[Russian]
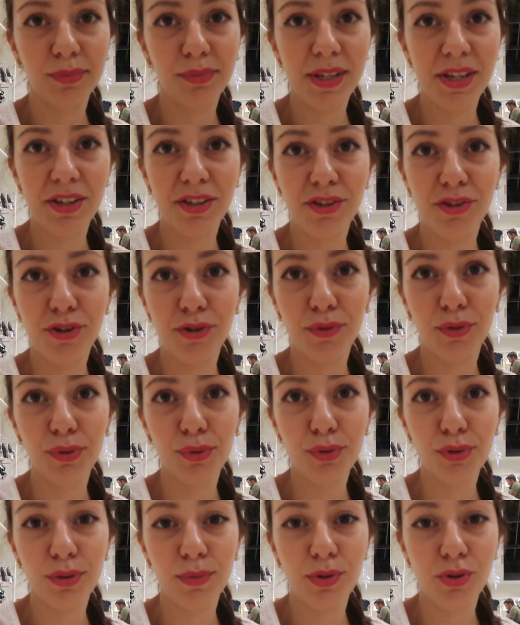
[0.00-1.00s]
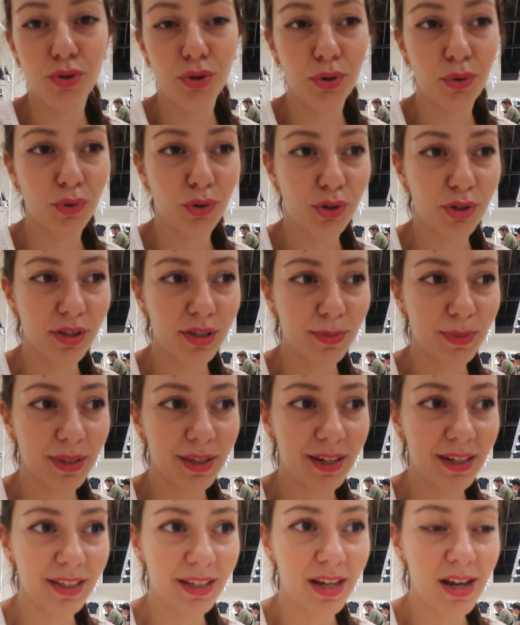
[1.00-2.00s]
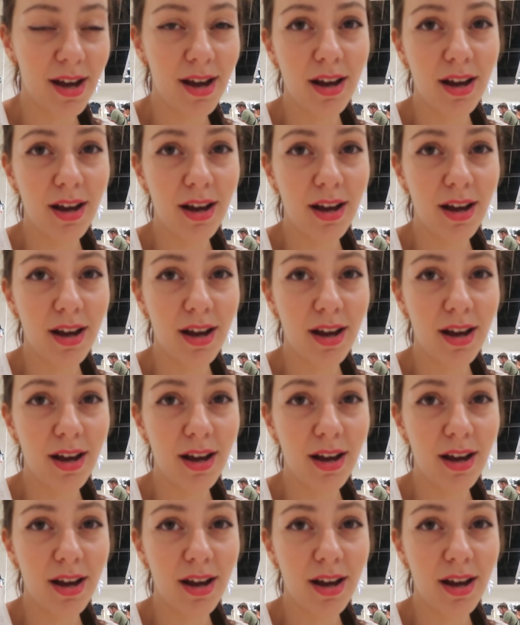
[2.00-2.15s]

Мне здесь ничего не нужно, мне ничего не хочется смотреть.